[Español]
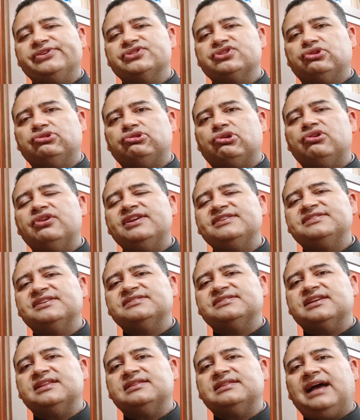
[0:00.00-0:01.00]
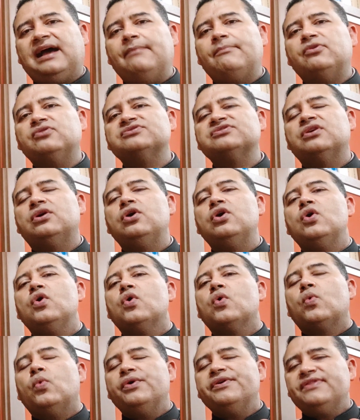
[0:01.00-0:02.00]
nosotros necesitamos.
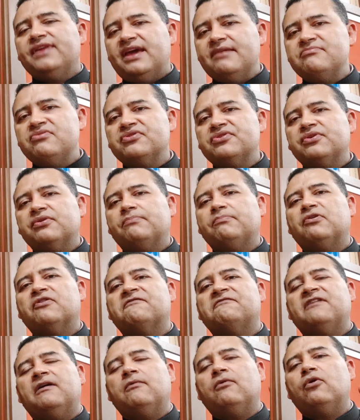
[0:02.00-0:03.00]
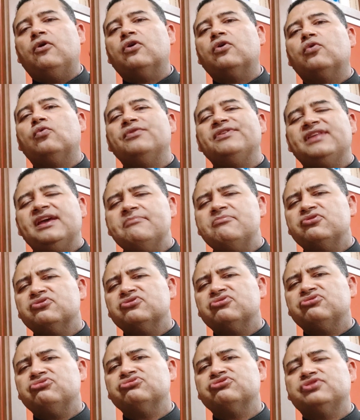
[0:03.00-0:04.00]
Cuidémonos, por favor,
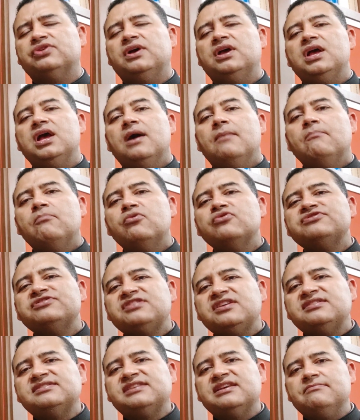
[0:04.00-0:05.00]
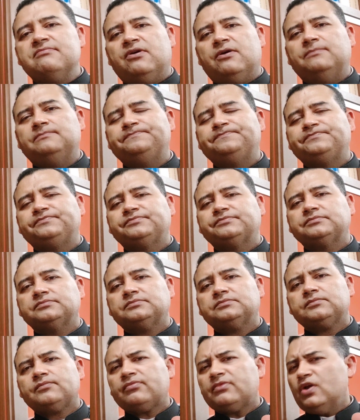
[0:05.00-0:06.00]
cuidémonos muchísimo.
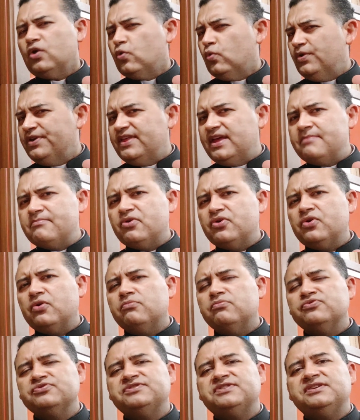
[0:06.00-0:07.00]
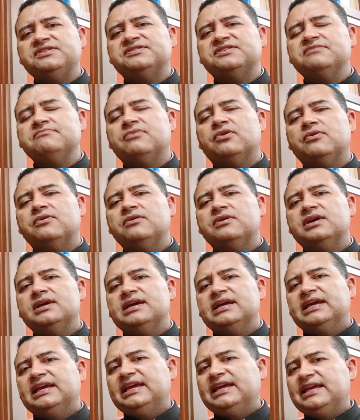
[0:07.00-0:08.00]
Cuidémonos muchísimo
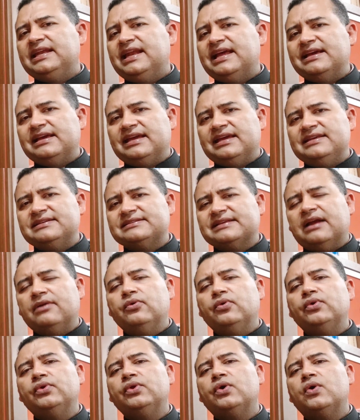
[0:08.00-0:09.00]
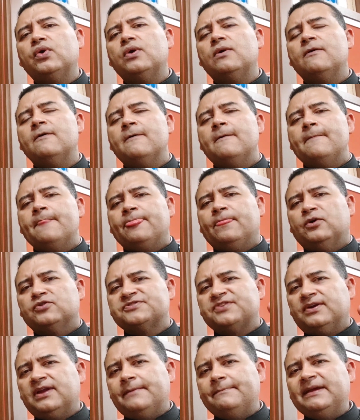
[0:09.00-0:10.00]
y, le, y saludo no
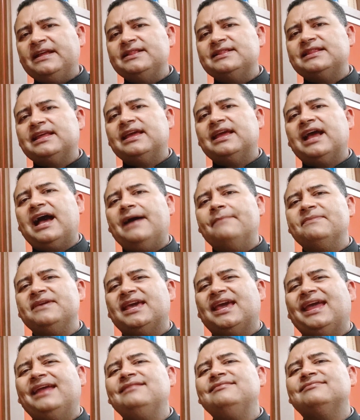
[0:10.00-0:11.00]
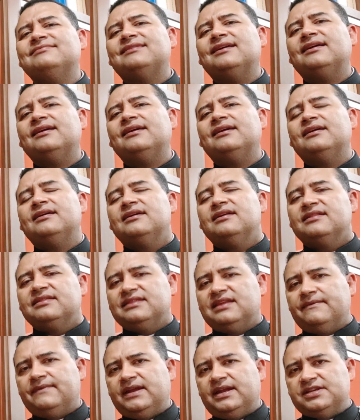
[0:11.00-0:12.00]
solamente a mi gente
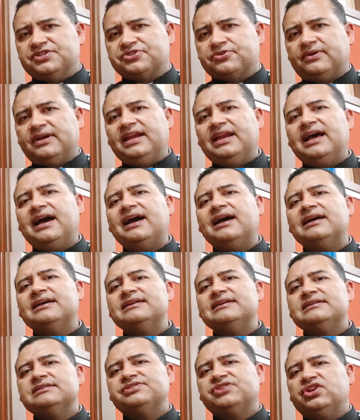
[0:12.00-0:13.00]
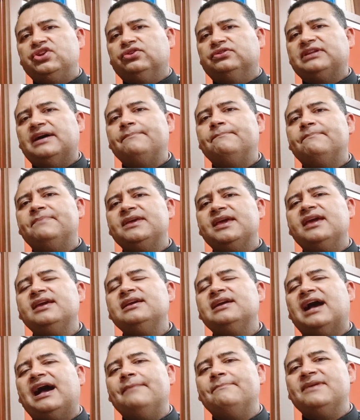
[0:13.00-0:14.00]
de Venezuela, sino
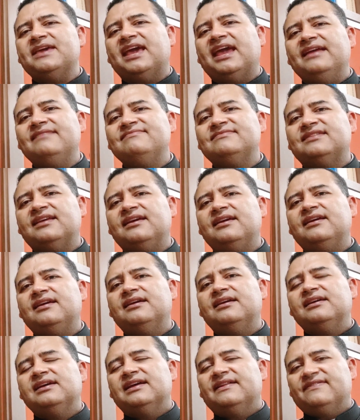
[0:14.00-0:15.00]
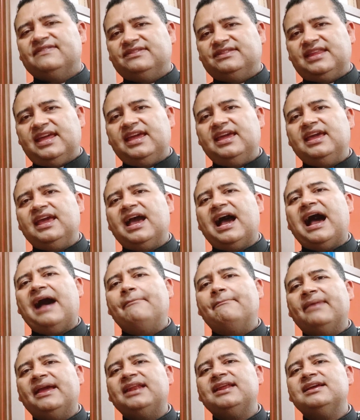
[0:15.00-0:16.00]
también a mi gente de
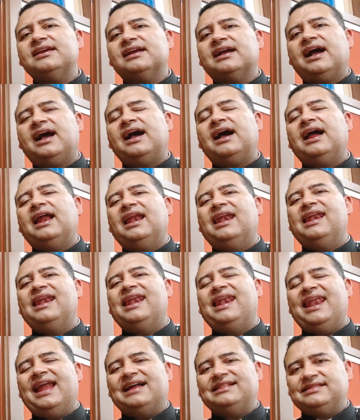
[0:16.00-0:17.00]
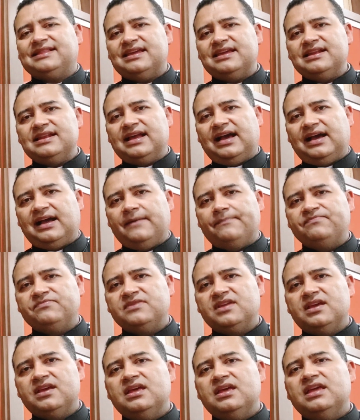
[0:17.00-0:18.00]
América Latina.
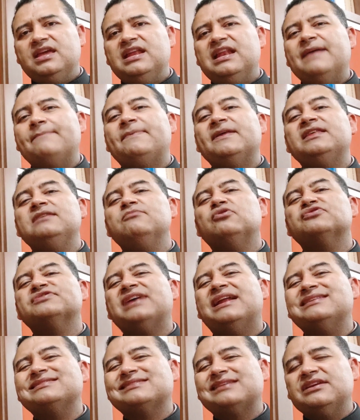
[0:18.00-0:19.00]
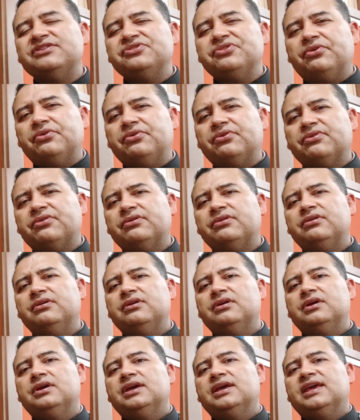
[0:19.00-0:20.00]
Y le pedimos al Señor
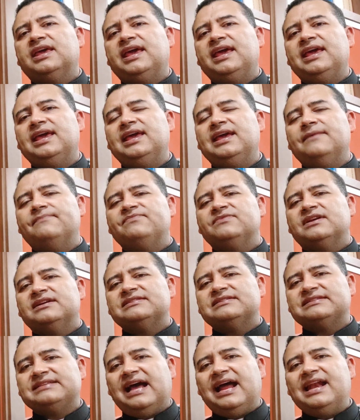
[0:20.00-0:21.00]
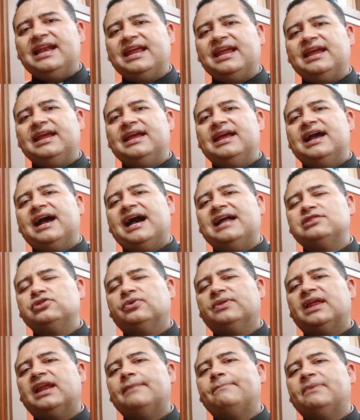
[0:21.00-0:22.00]
que sane a
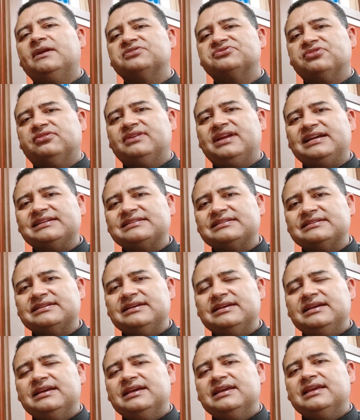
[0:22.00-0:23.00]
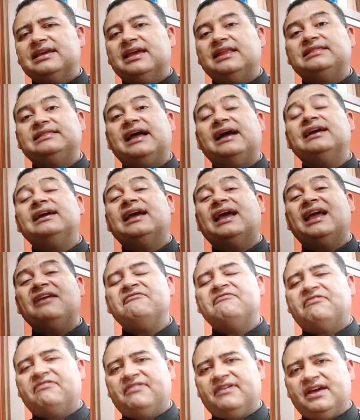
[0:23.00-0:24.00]
todas las personas que están
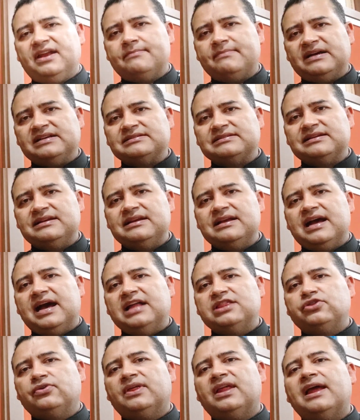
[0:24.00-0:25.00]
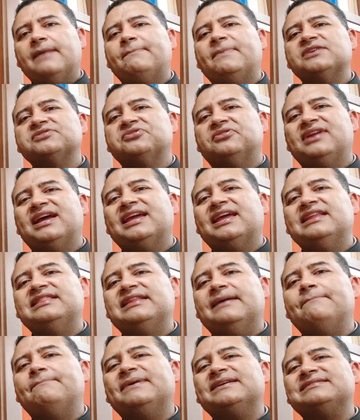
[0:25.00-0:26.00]
enfermas, a todas las personas que
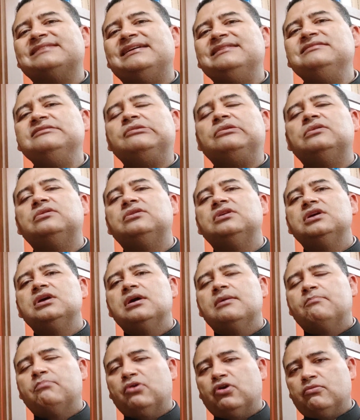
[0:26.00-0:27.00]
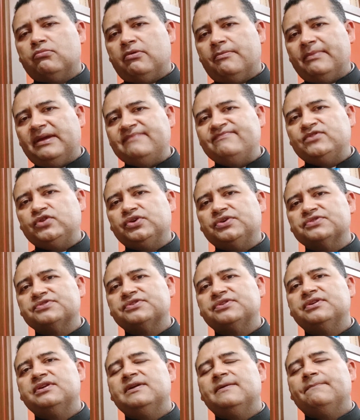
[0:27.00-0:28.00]
están pasando por
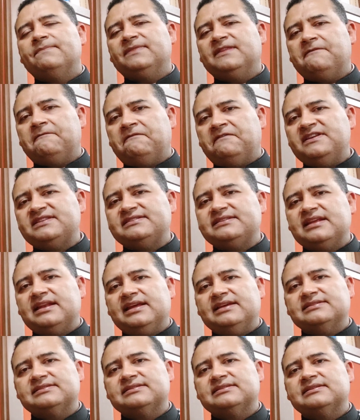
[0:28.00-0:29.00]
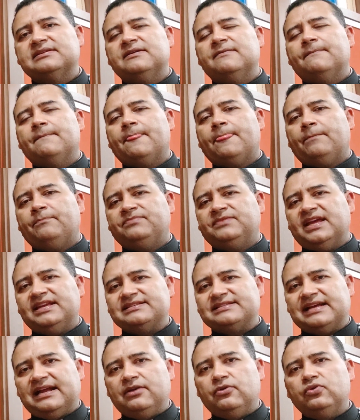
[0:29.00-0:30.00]
momentos difíciles de
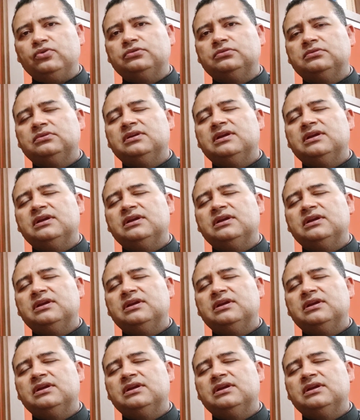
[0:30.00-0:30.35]
salud,